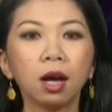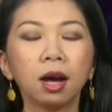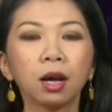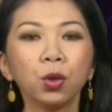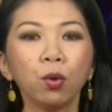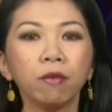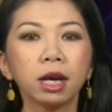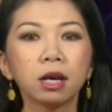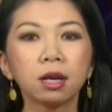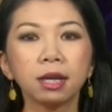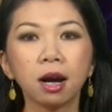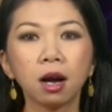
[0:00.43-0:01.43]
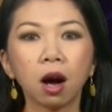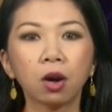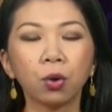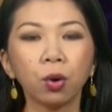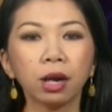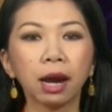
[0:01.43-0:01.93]
kết thúc quý vị, người dân
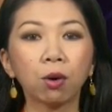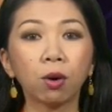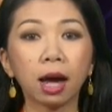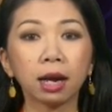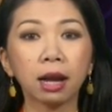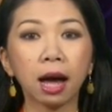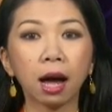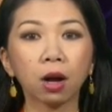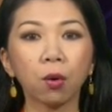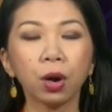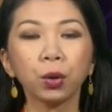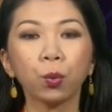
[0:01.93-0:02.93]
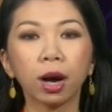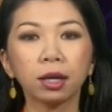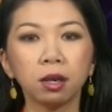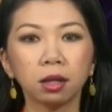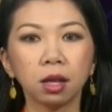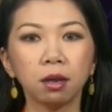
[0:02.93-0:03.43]
ở North Carolina có kết quả
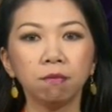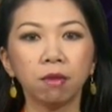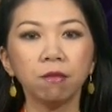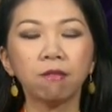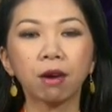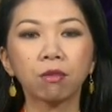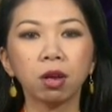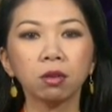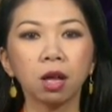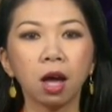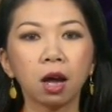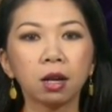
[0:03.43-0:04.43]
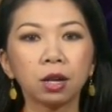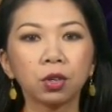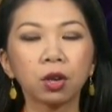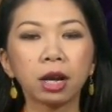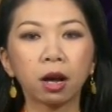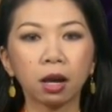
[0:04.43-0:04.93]
dương tính với virus
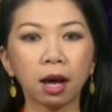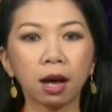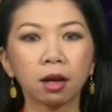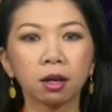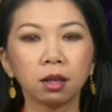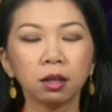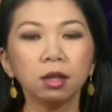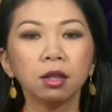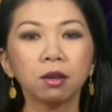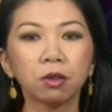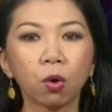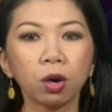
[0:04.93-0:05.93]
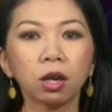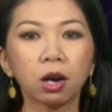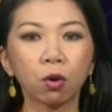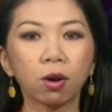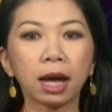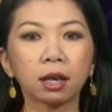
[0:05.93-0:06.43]
Legionella, tính từ North
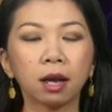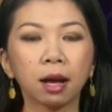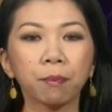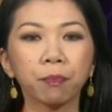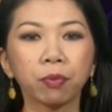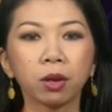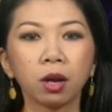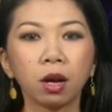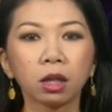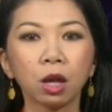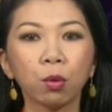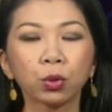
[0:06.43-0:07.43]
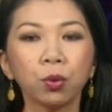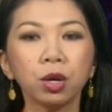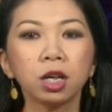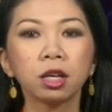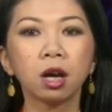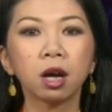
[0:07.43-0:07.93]
Carolina. Theo một số
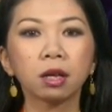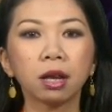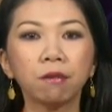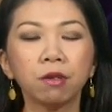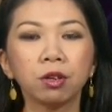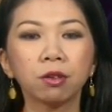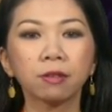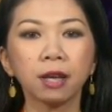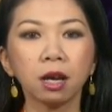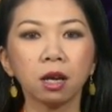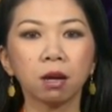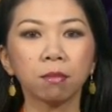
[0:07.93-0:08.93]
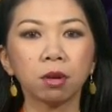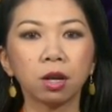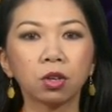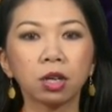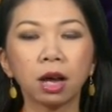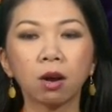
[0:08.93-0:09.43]
người dân đã vừa được xét nghiệm
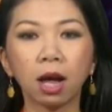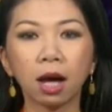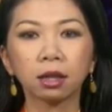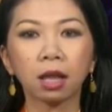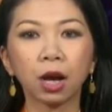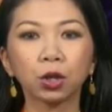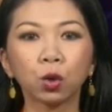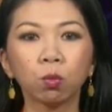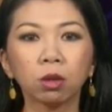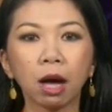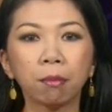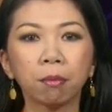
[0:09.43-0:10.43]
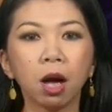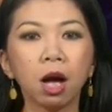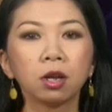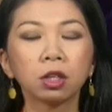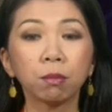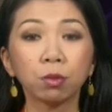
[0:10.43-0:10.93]
Legionella tại trung tâm
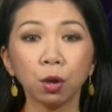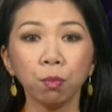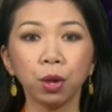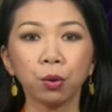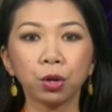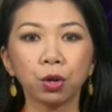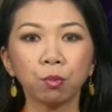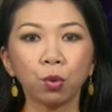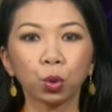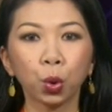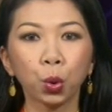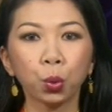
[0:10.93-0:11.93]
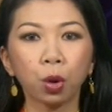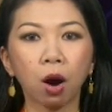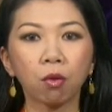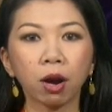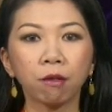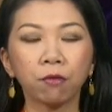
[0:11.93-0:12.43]
chăm sóc điều dưỡng mùa thu
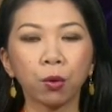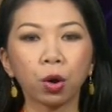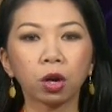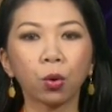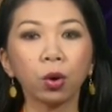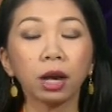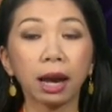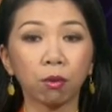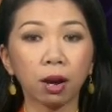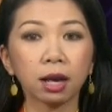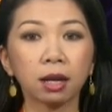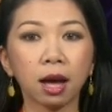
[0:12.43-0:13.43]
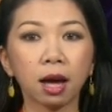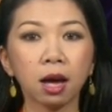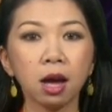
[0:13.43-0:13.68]
ở Rayford, North Carolina,